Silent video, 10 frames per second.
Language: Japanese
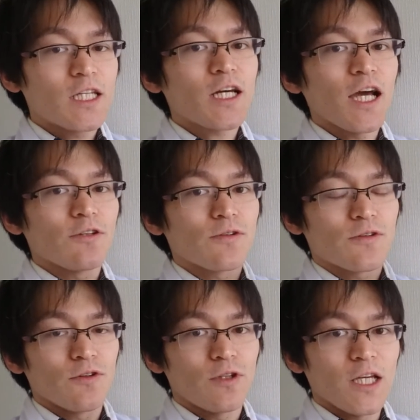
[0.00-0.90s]
1回の
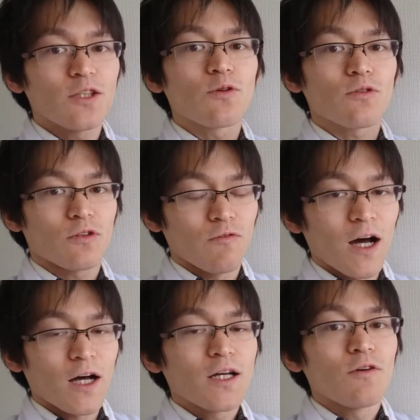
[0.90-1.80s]
服用でいいということ
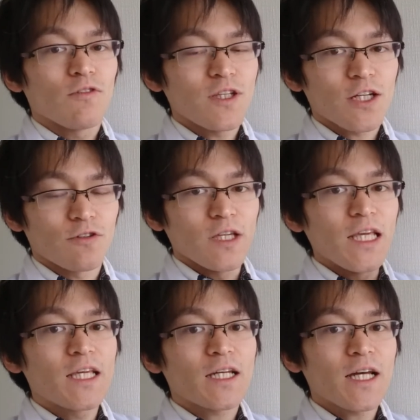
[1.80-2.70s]
はおそらく1